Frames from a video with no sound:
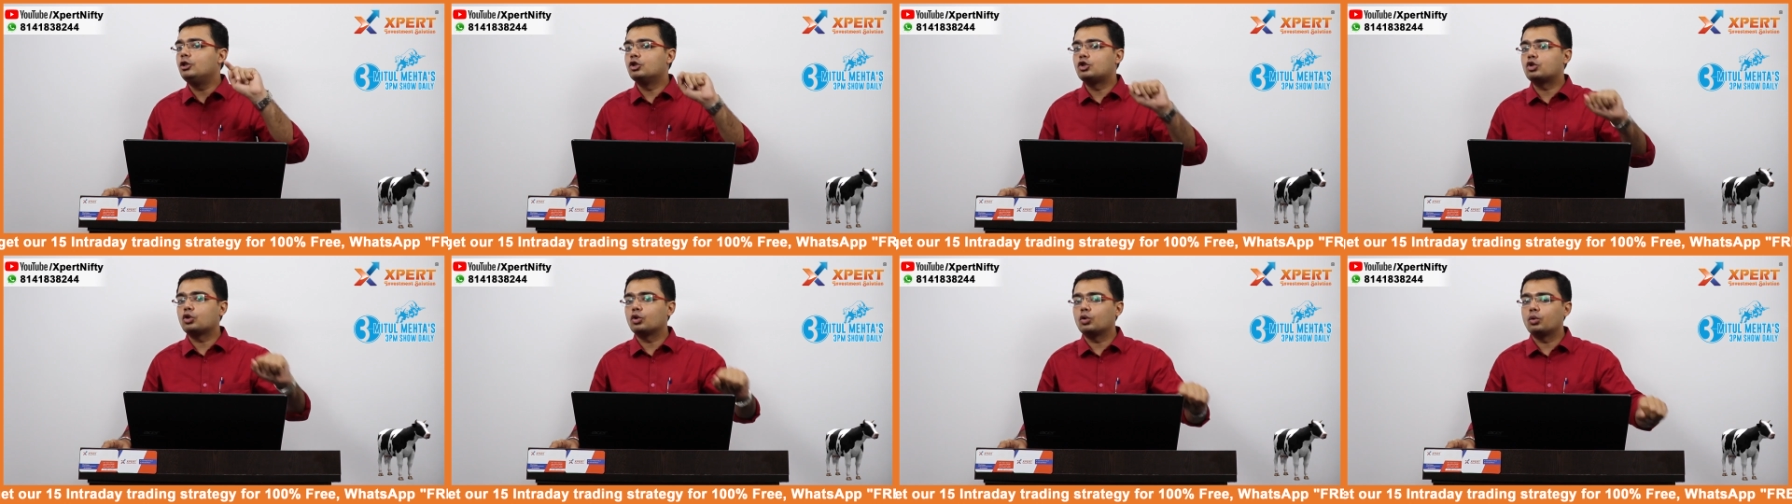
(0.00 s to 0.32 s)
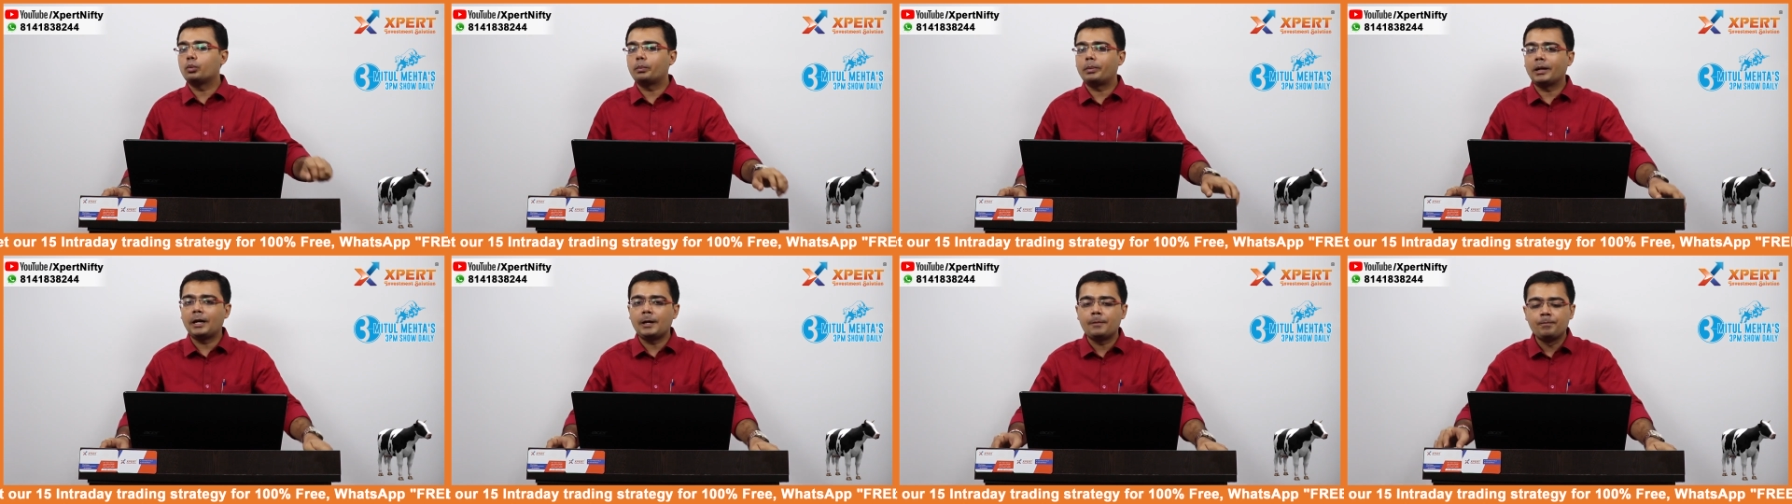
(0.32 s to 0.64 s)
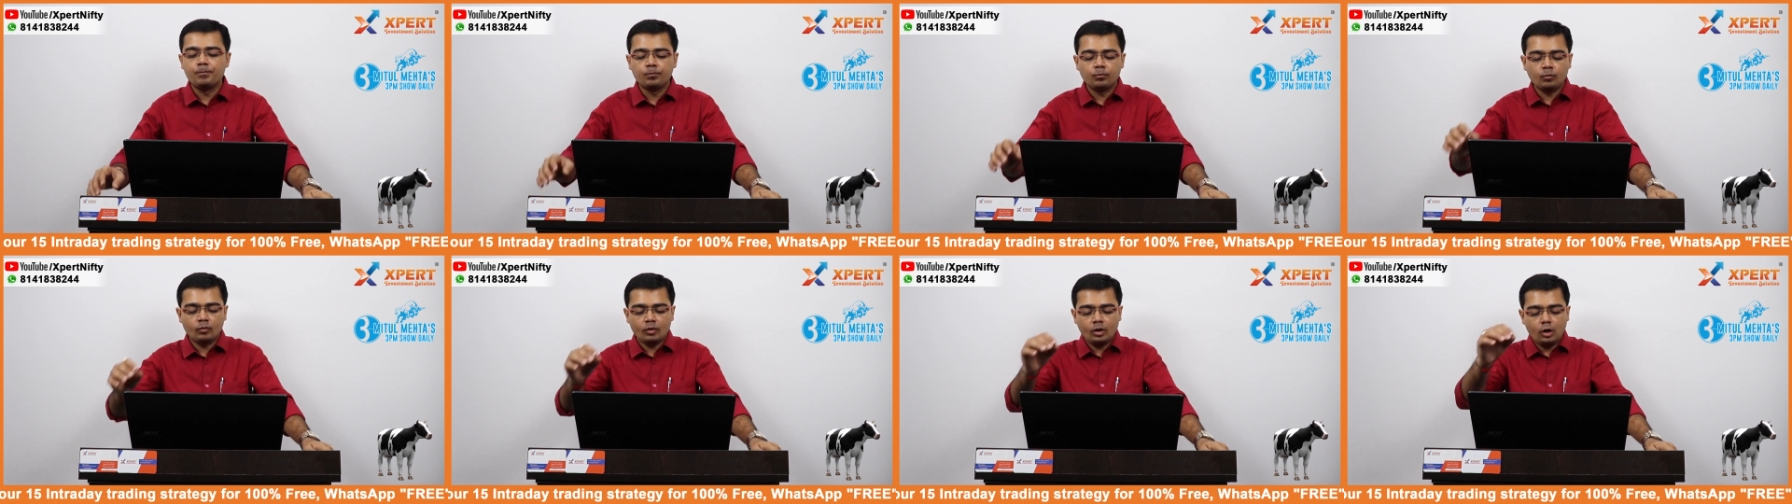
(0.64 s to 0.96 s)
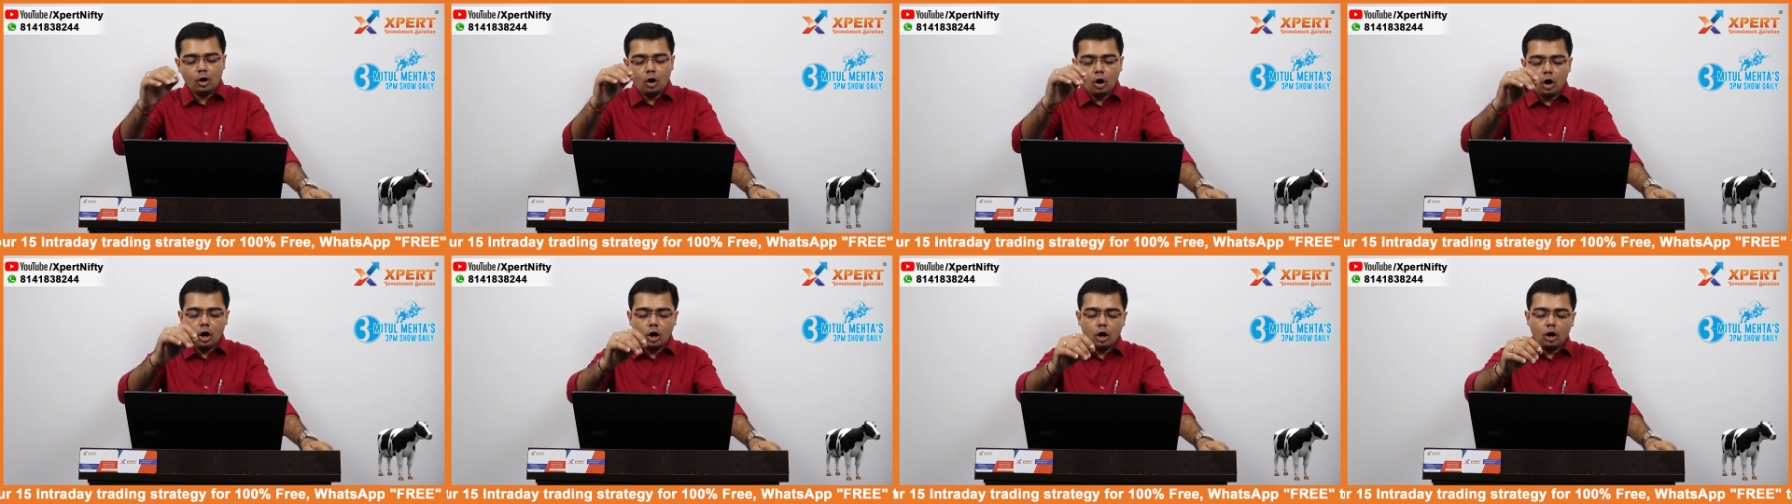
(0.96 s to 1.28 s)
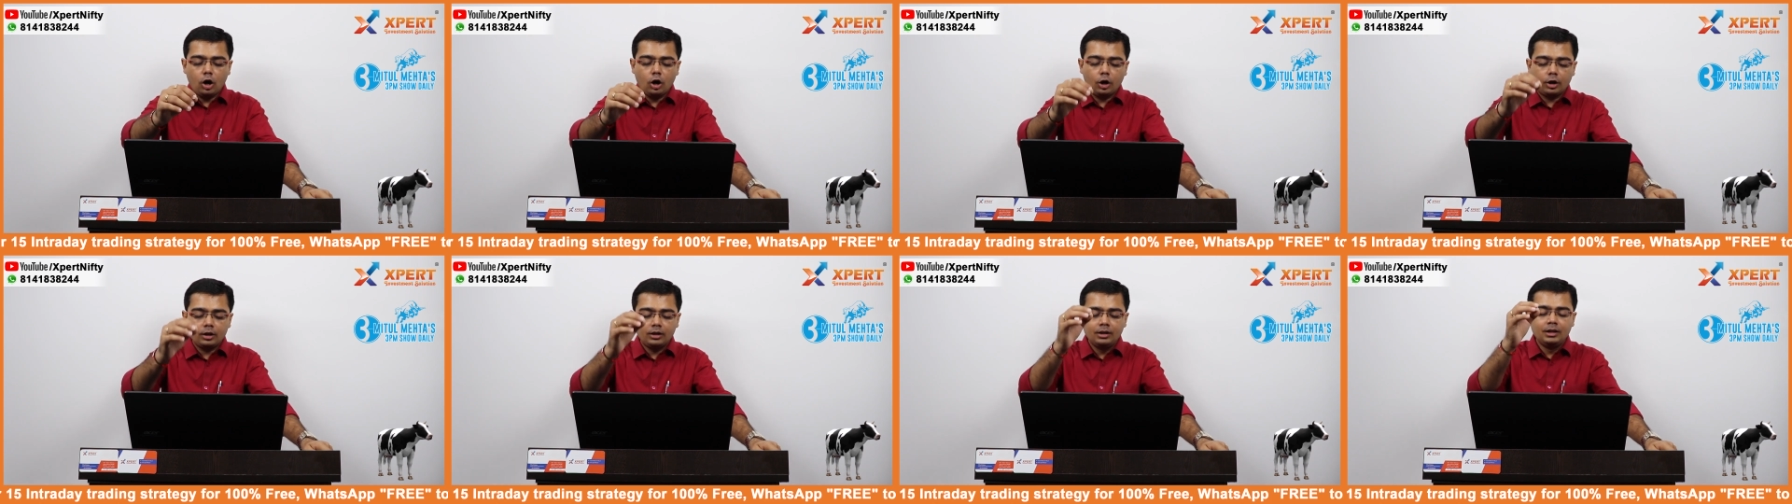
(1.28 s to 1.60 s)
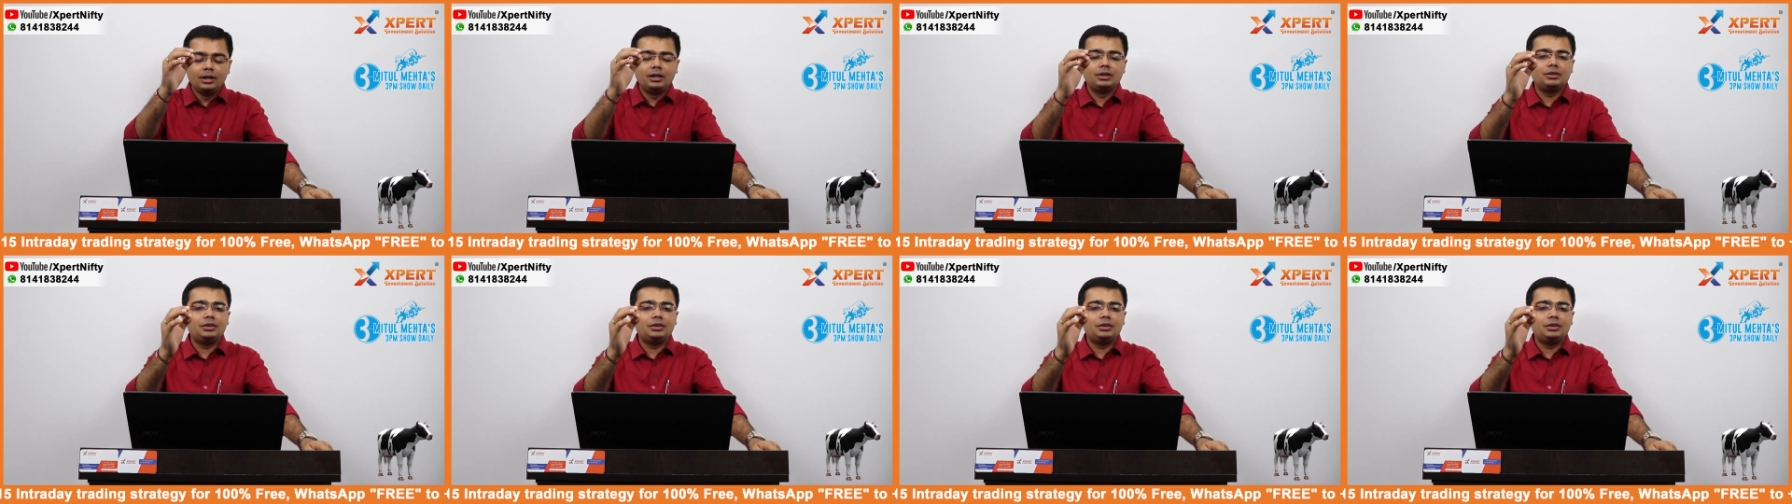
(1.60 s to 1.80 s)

तीन रुपए और